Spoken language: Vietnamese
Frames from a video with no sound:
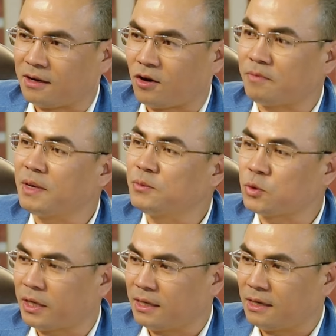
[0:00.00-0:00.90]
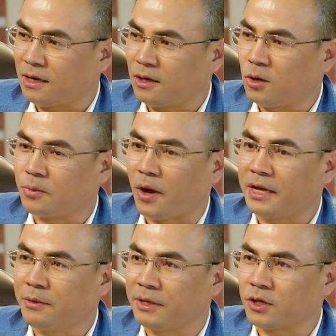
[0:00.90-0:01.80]
con bướm xuân lúc đó
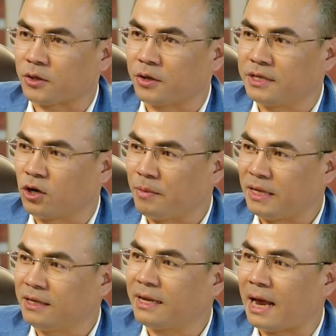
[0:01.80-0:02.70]
hiếu đã chọn con đường của mình như thế